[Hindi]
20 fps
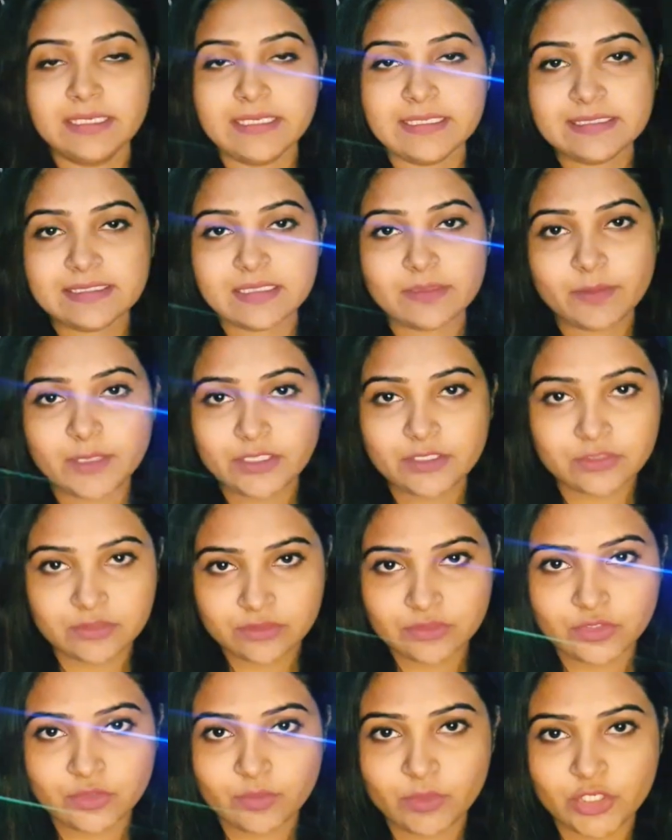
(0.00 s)
इसके बाद
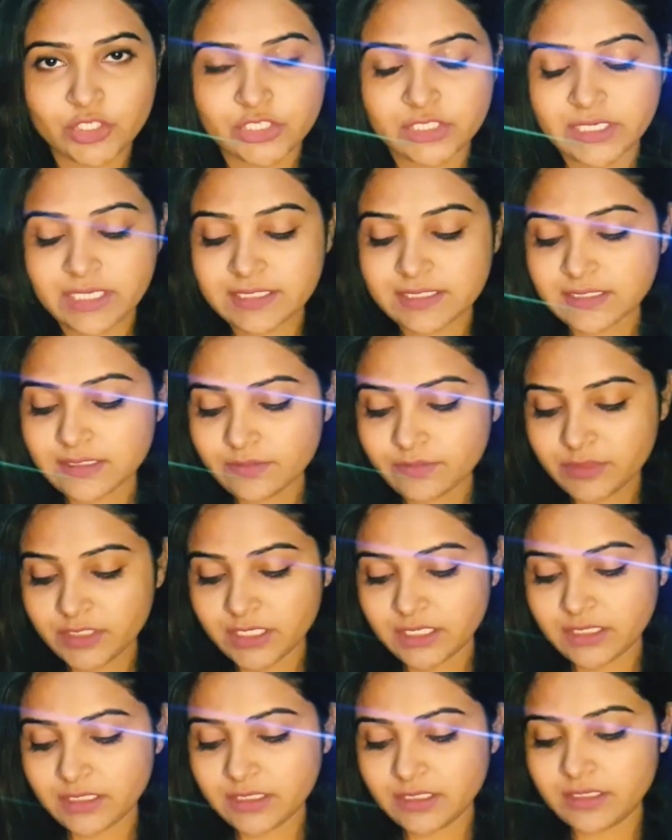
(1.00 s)
जो मॉइस्चराइज़र हम
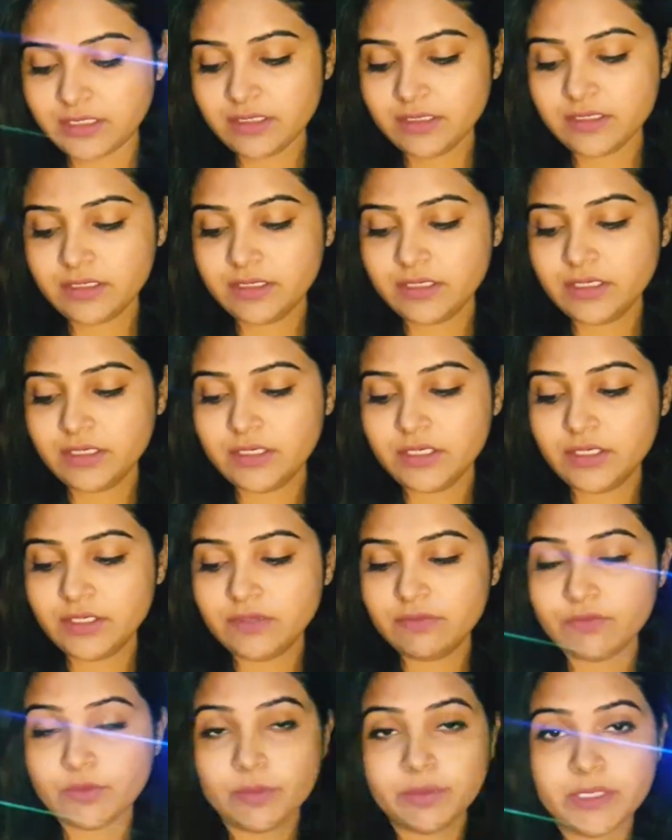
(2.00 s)
देखेंगे
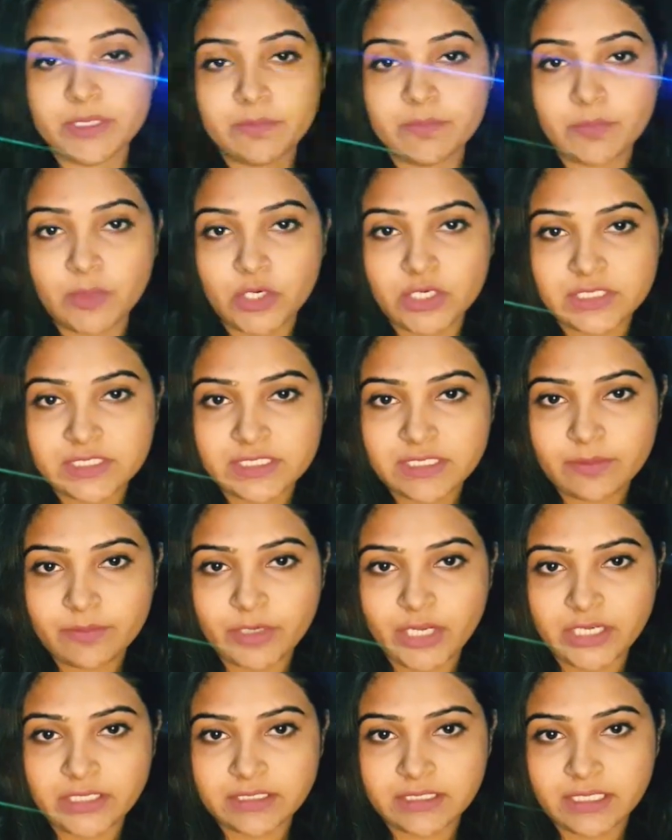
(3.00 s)
वो भी पॉन्स के
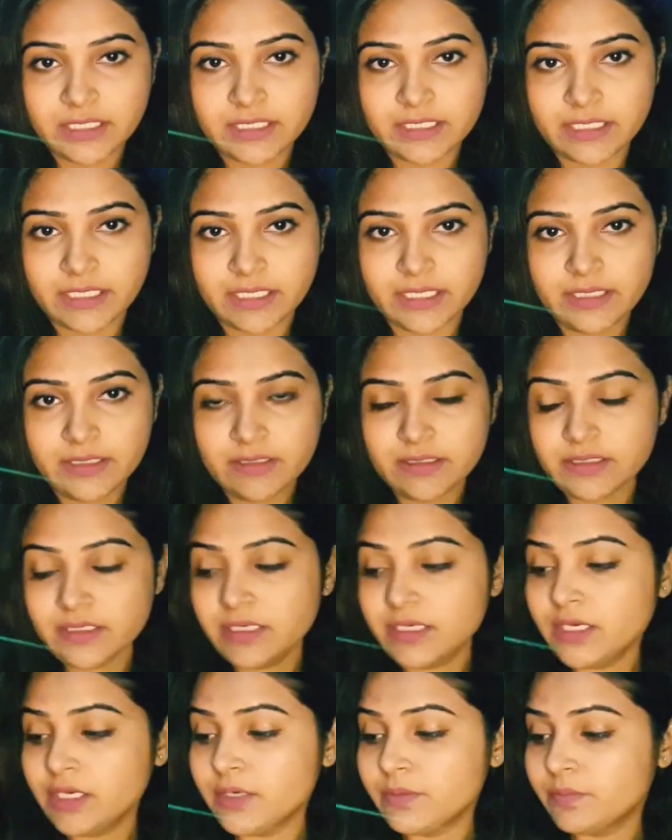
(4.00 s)
ब्रांड का ही है
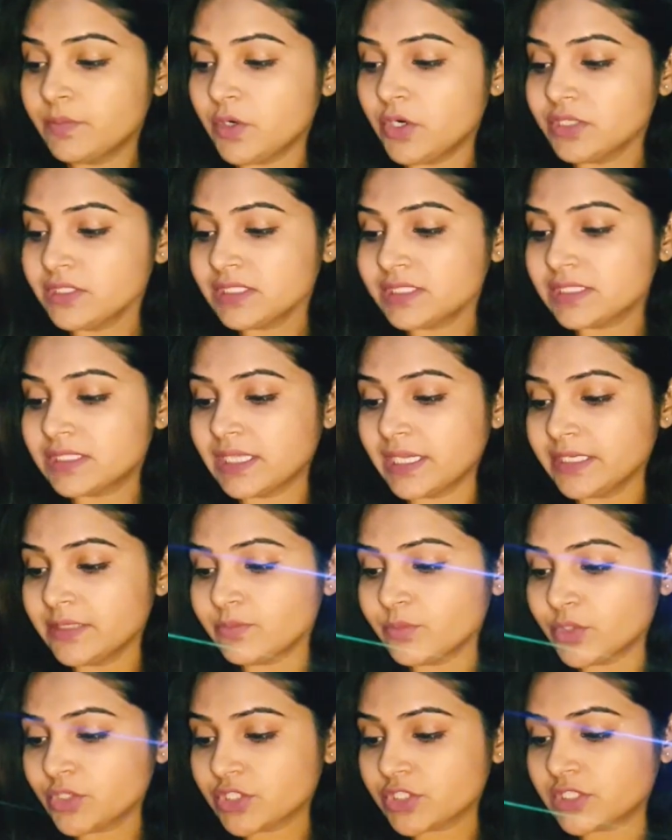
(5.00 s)
पॉन्स
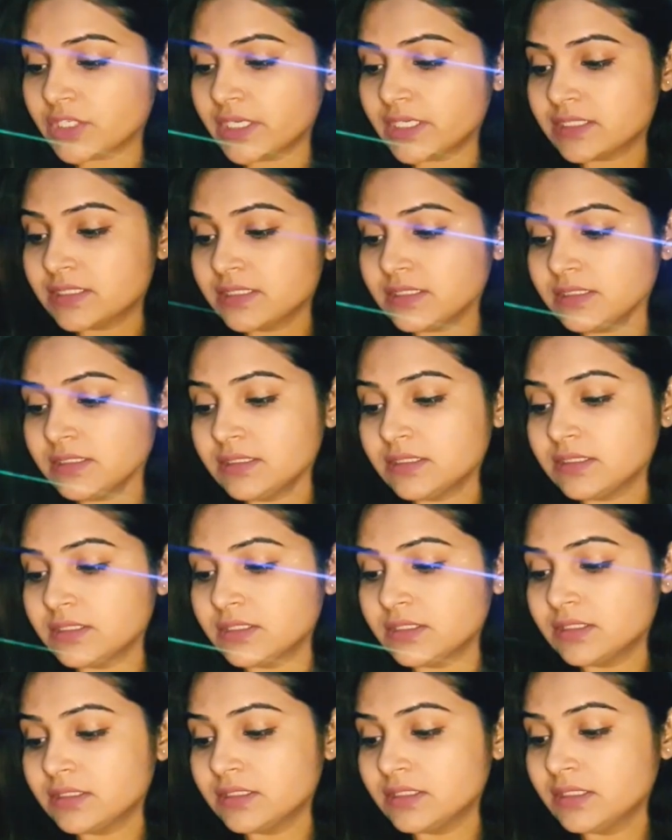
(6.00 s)
लाइट मॉइस्चराइज़र
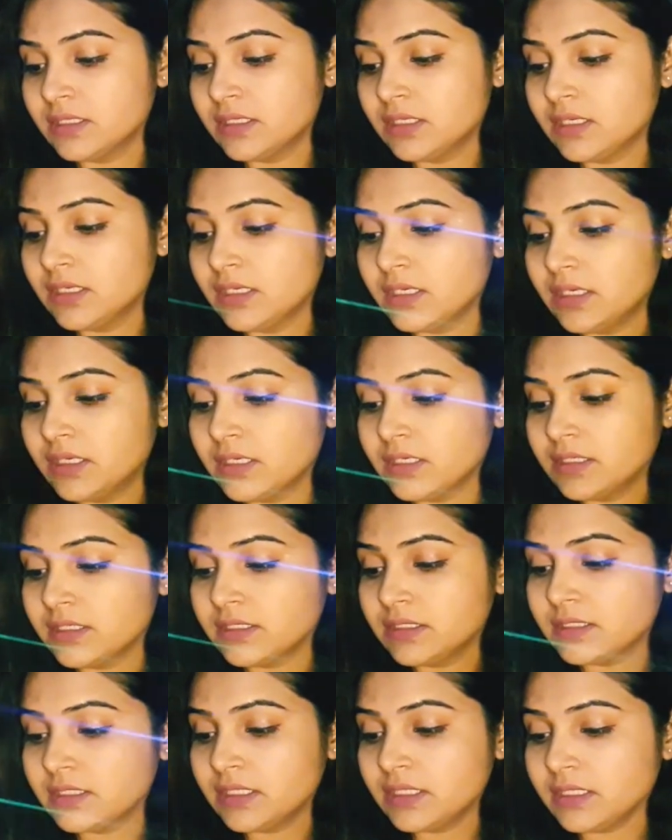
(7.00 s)

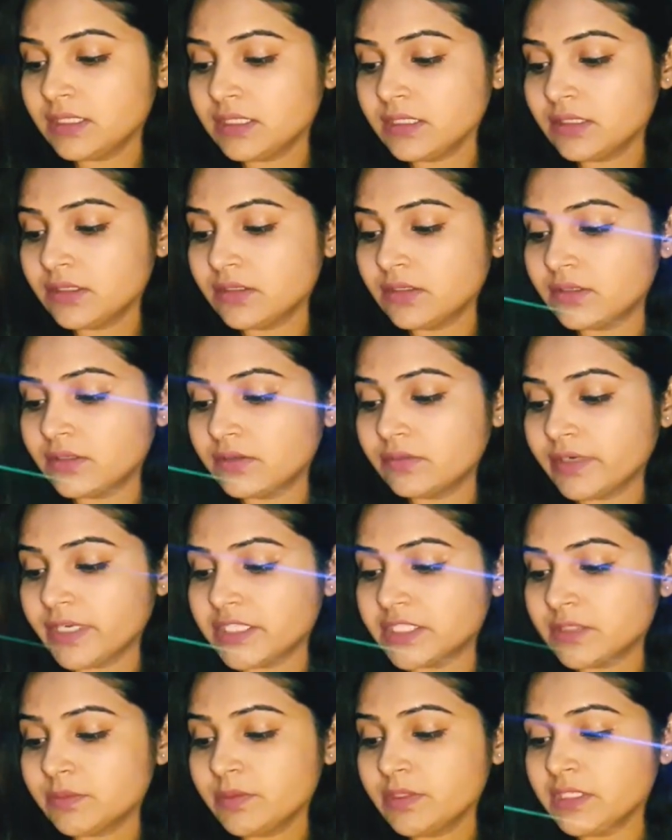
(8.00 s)
ये
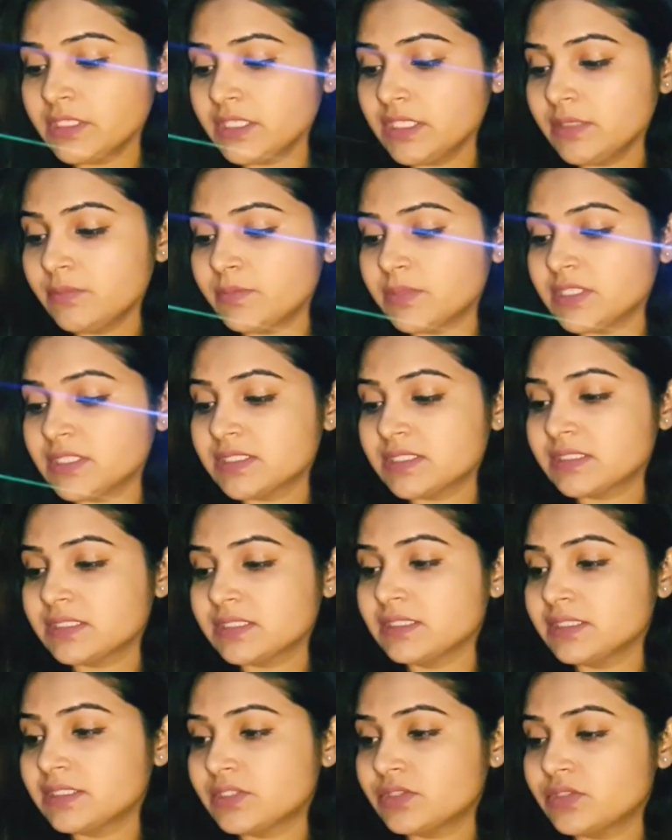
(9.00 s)
वाइटामिन ई प्लस
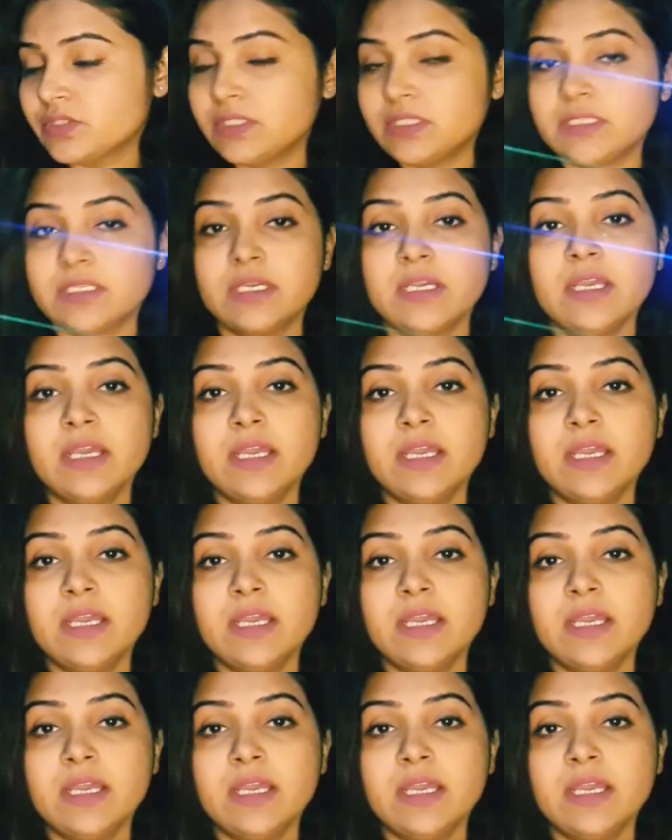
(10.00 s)
ग्लिसरीन